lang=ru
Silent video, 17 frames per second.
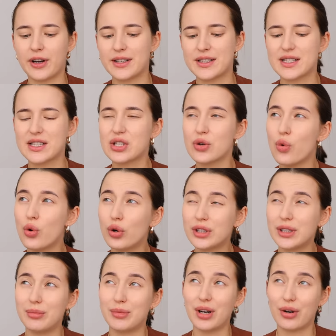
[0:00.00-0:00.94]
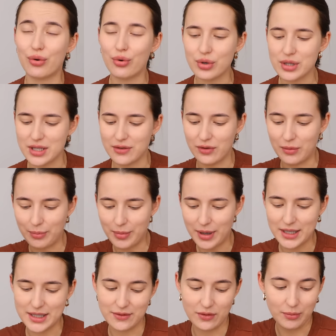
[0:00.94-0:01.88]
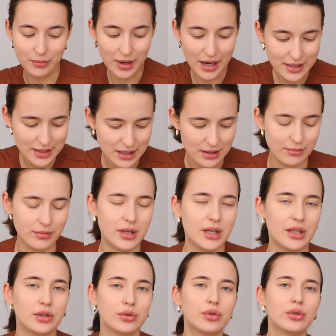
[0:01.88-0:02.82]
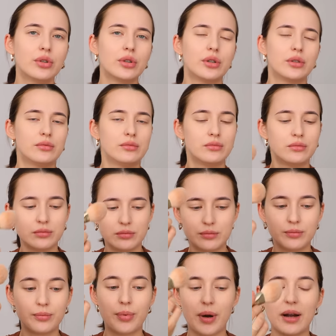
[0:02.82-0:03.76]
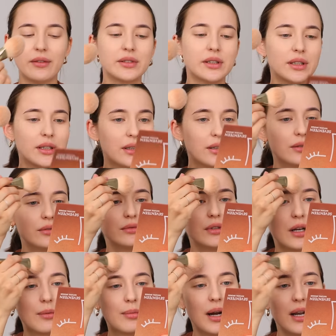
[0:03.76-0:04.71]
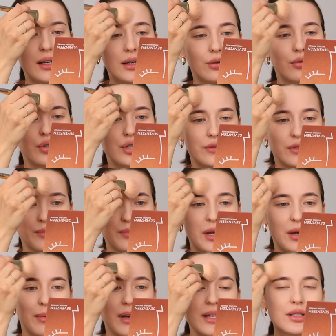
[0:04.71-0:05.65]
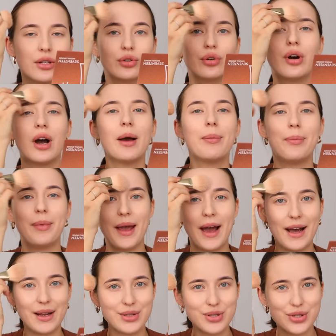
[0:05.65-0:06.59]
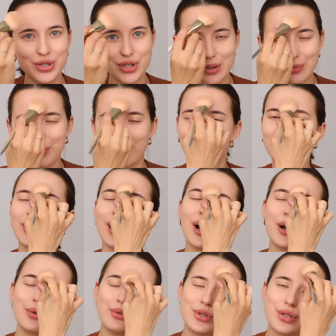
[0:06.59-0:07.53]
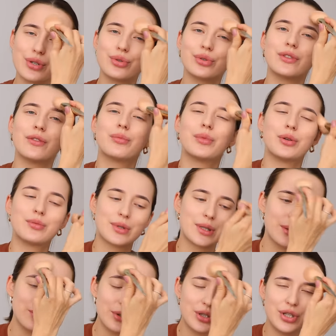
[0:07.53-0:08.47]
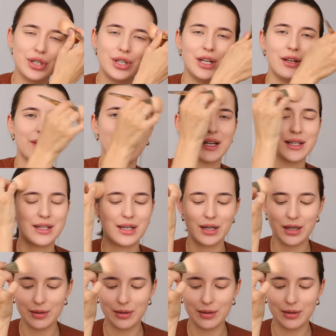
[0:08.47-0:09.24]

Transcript: фракционным кокосовым базовым маслом оно Правда, нормально кожа воспринимается, но опять же повторюсь, что это в моем случае не является